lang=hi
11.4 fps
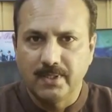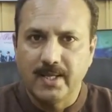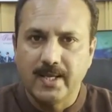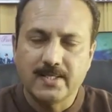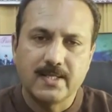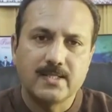
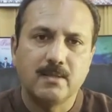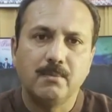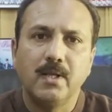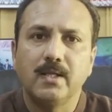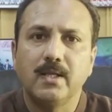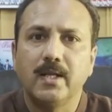गैस का
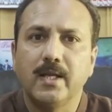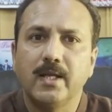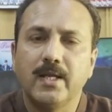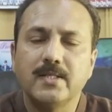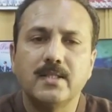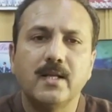इस्तेमाल करके
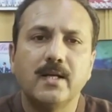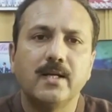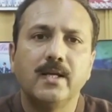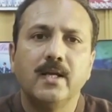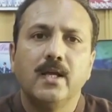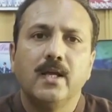इस तरह
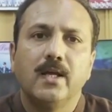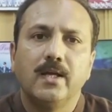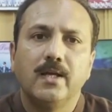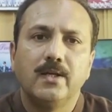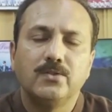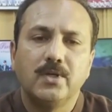के
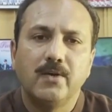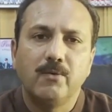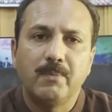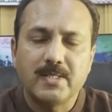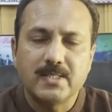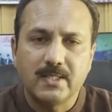जो है वो
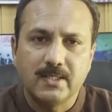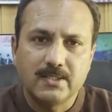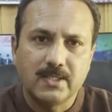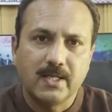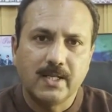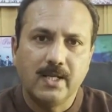पैसा
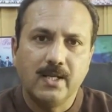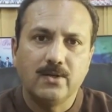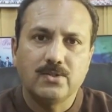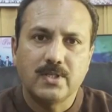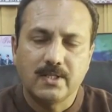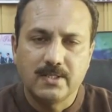खर्च करके
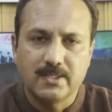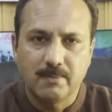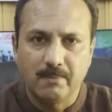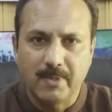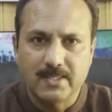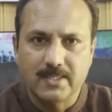उस सर्दी से
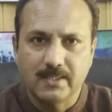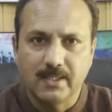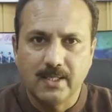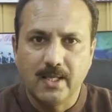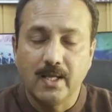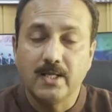भी बच सकते
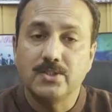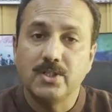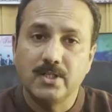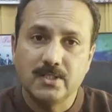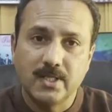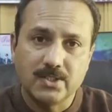हैं
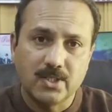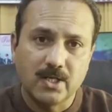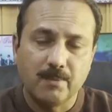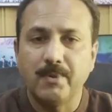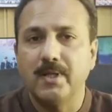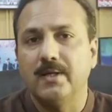अच्छे से अच्छा
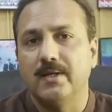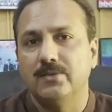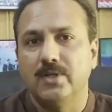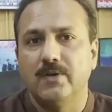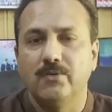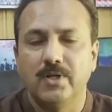कपड़ा
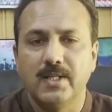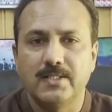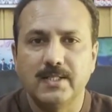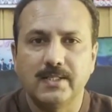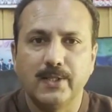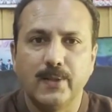जो है वो ख़रीद
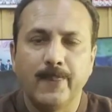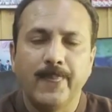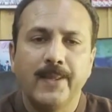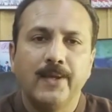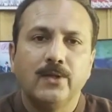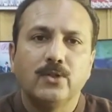सकते हैं
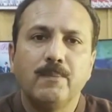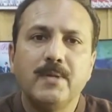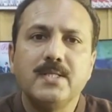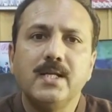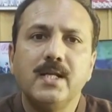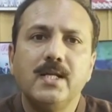तो
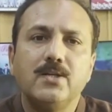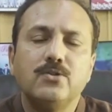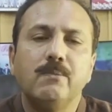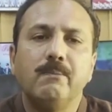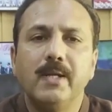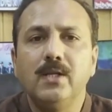बेसिकली ये
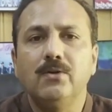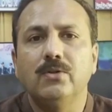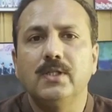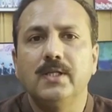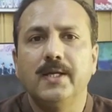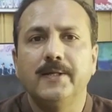जो मनी
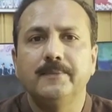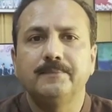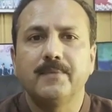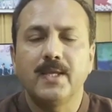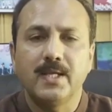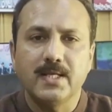होती है
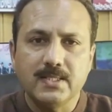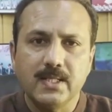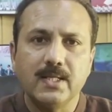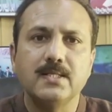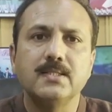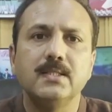ये किसी
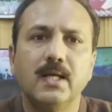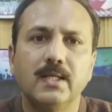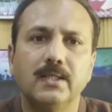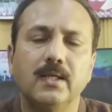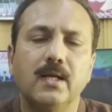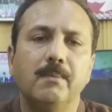न किसी
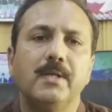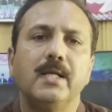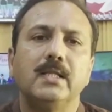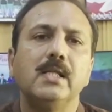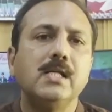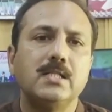हद तक हमें ये
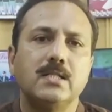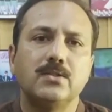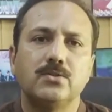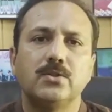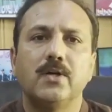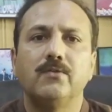तीन
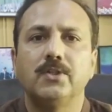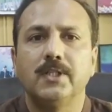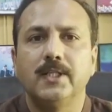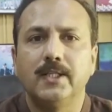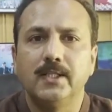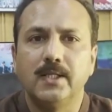चीज़ें जो हैं वो ये
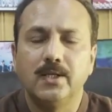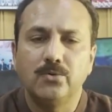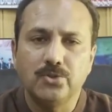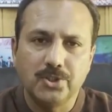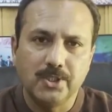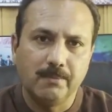देती है ये
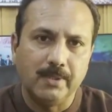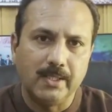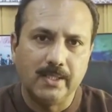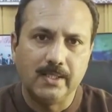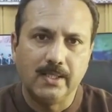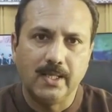खुशी हमें
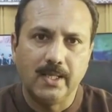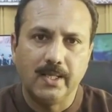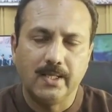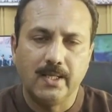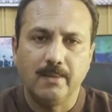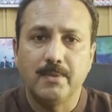देती है
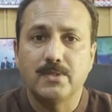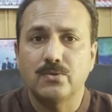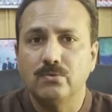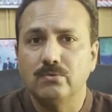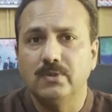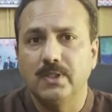ये हमें
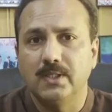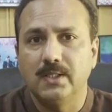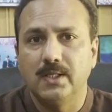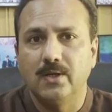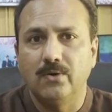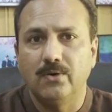सुकून
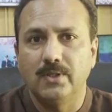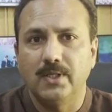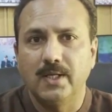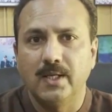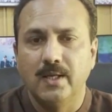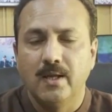देती है और
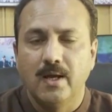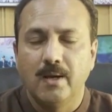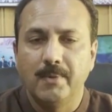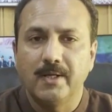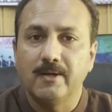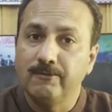ये
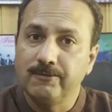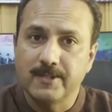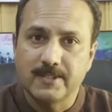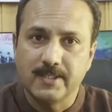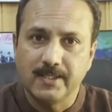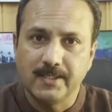हमें
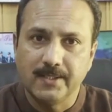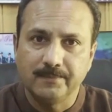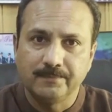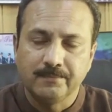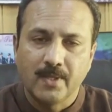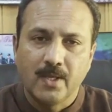कंफर्ट्स देती है
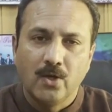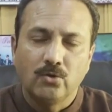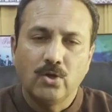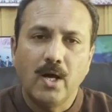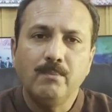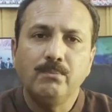
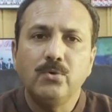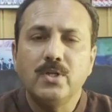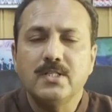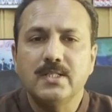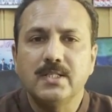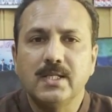तो हम पूरी
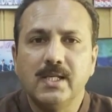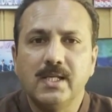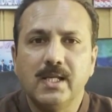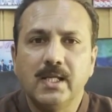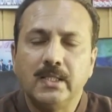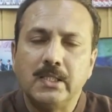ज़िंदगी इन